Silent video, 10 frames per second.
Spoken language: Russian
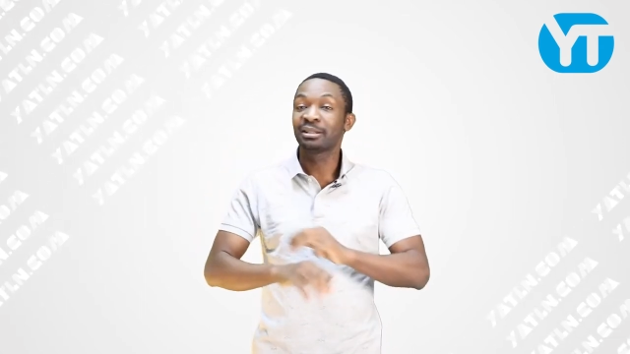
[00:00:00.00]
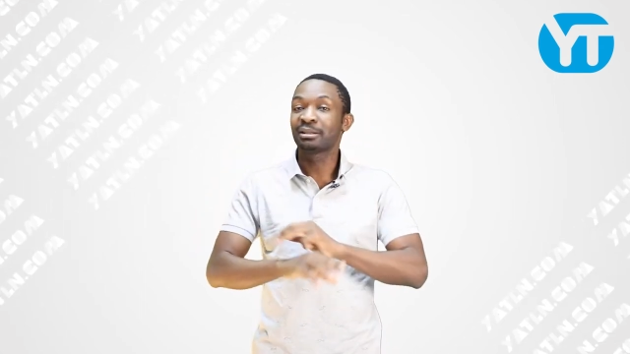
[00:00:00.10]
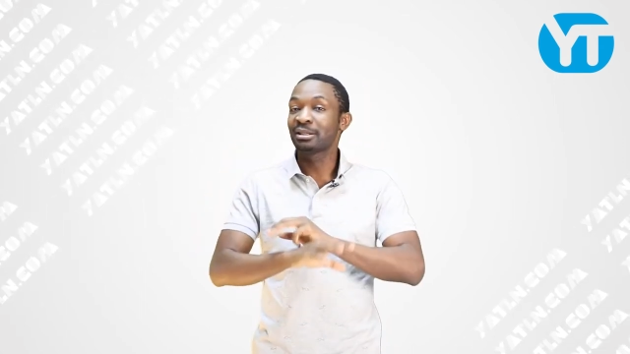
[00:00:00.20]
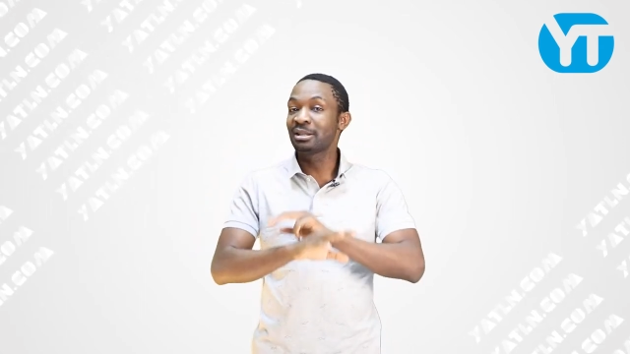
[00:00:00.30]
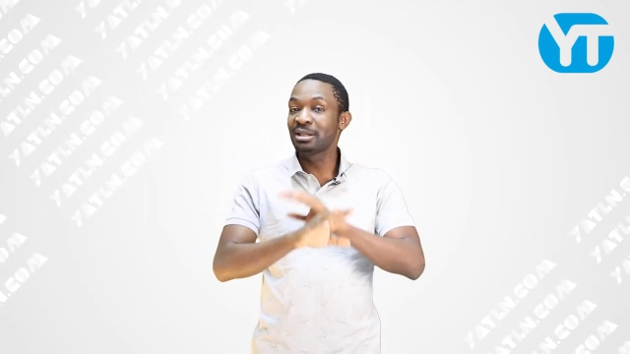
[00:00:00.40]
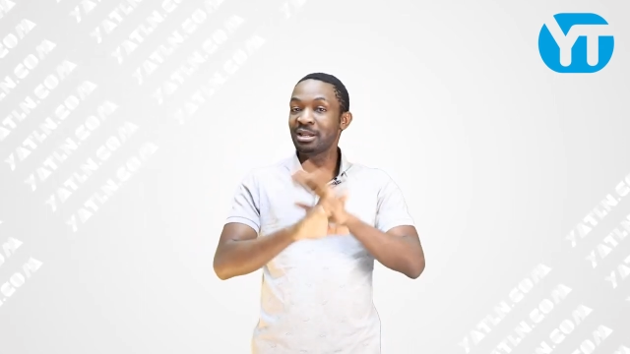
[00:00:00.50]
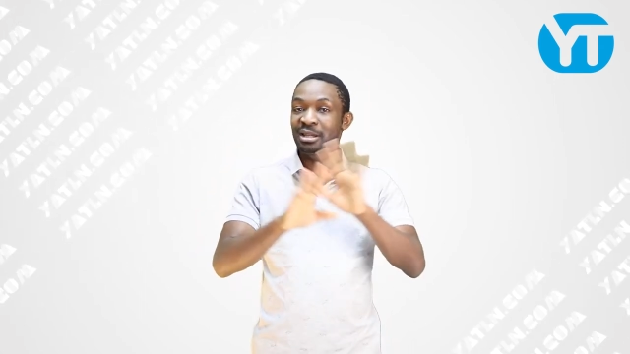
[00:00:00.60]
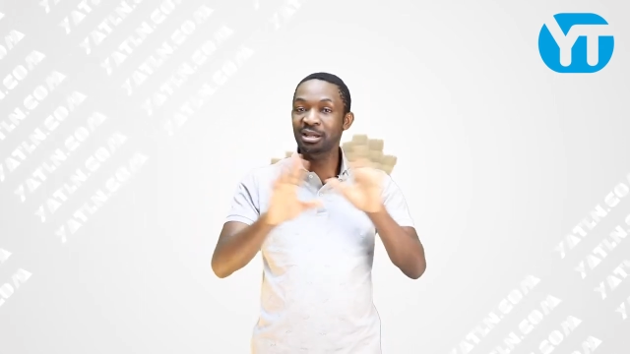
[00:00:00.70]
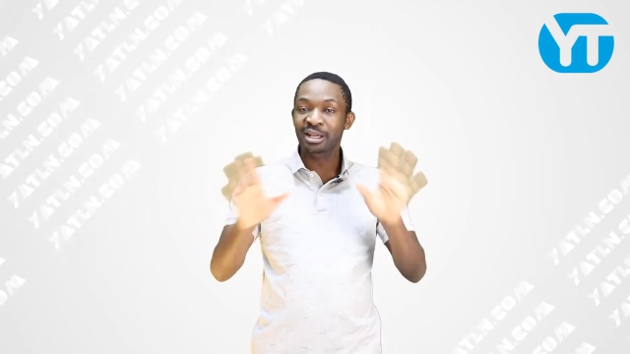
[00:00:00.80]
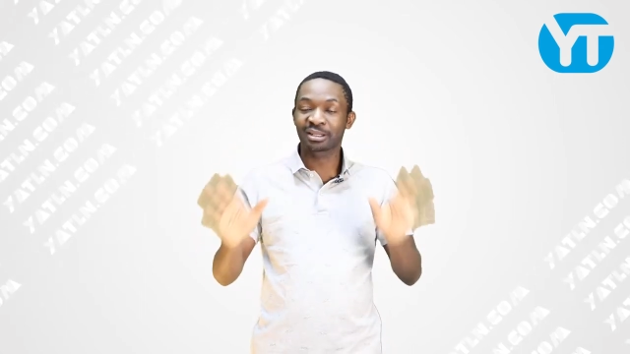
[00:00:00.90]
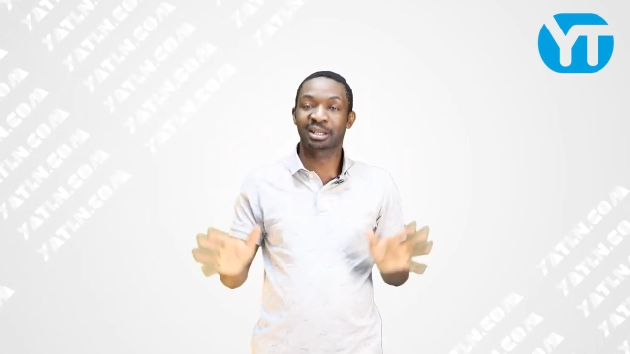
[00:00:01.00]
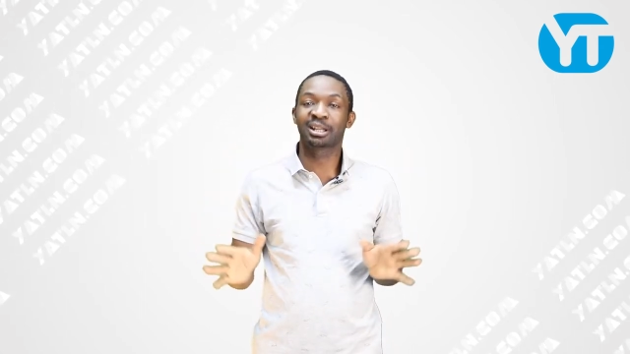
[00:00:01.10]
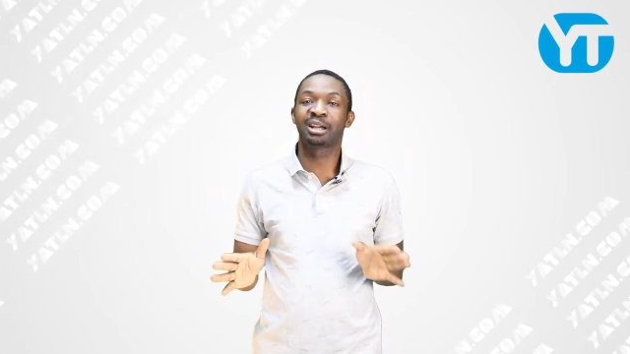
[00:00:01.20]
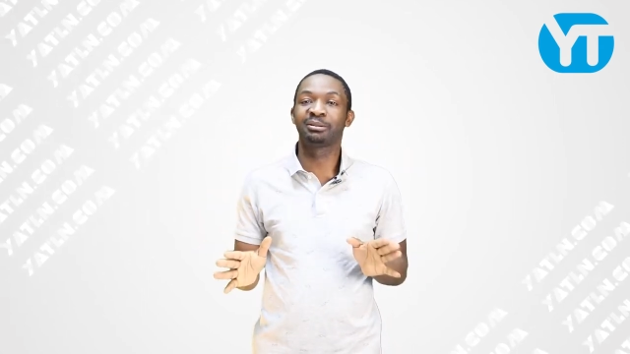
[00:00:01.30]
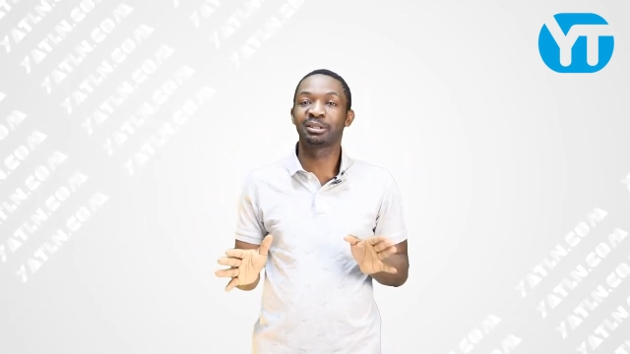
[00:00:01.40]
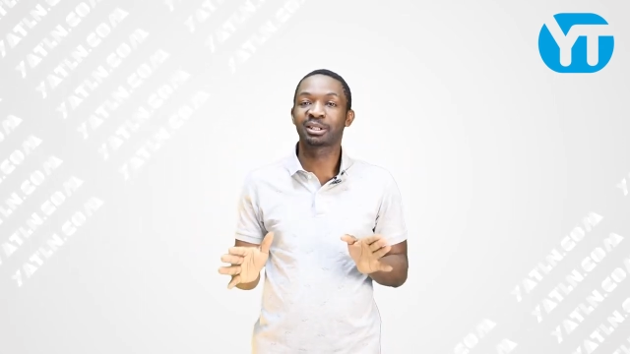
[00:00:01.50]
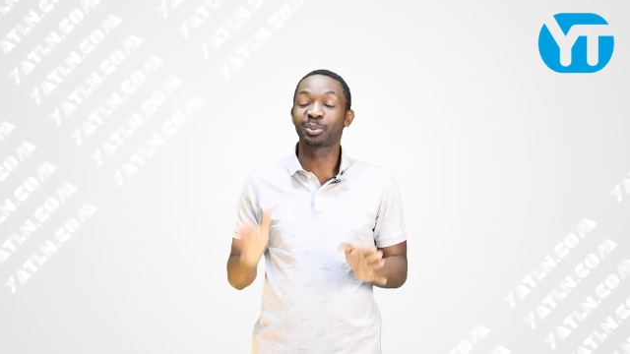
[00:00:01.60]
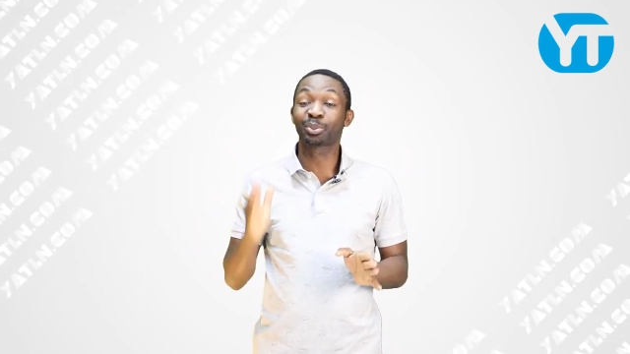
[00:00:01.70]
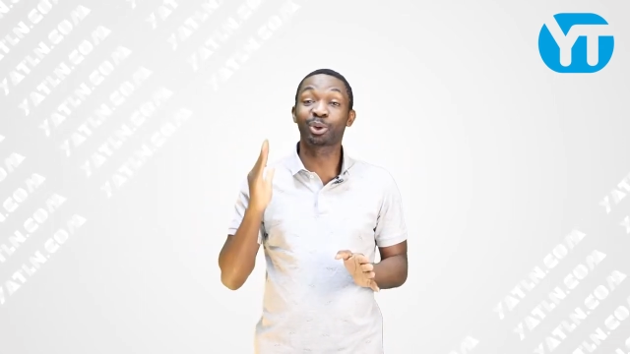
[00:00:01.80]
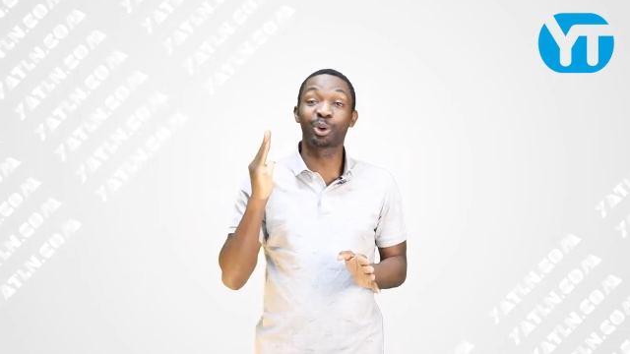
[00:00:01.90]
не останавливайся,
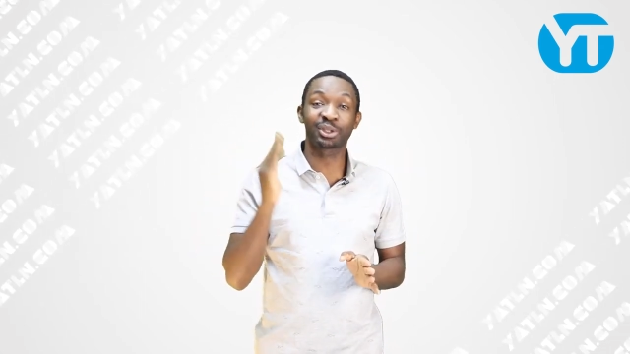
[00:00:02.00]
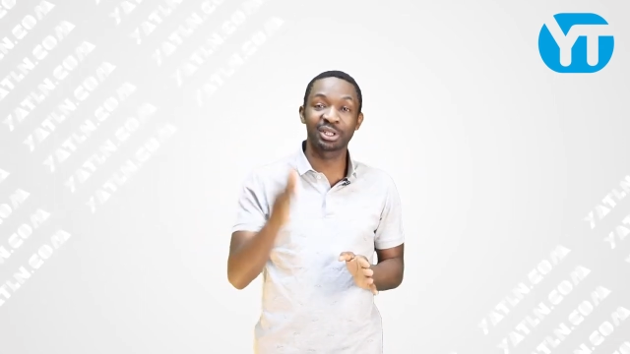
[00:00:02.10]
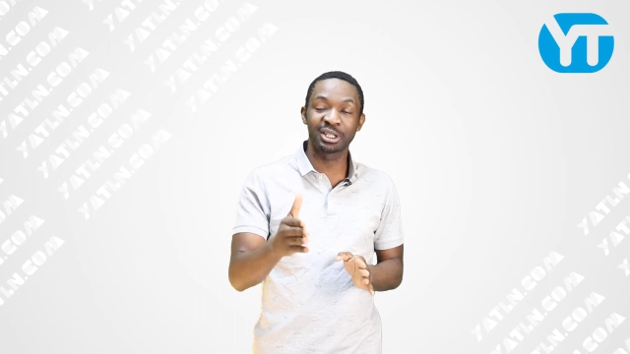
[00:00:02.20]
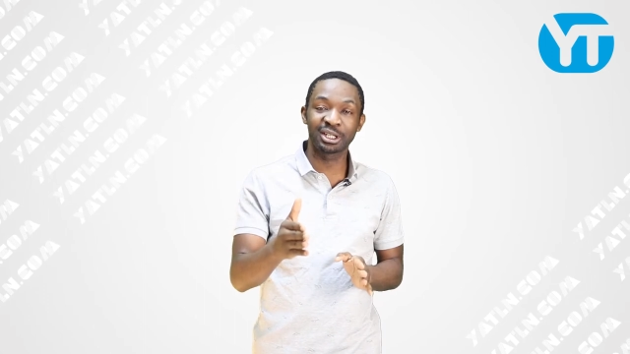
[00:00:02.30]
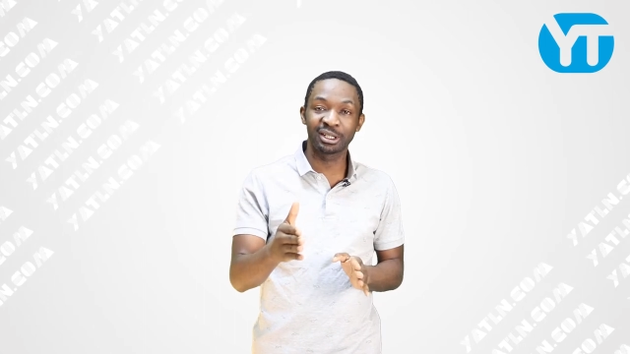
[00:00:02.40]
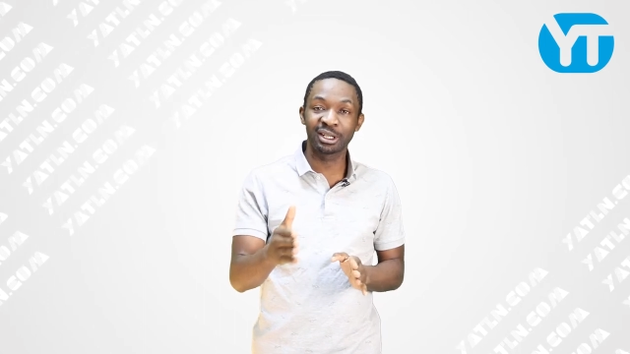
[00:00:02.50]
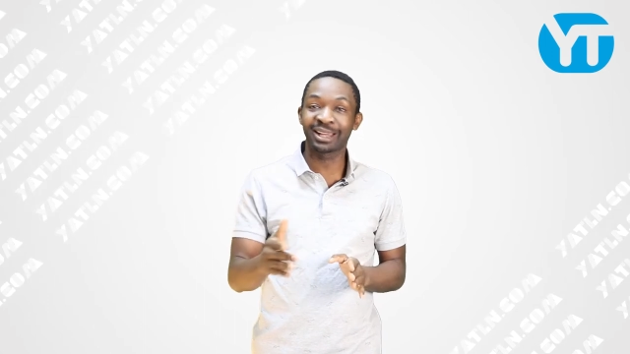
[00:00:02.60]
просто делай,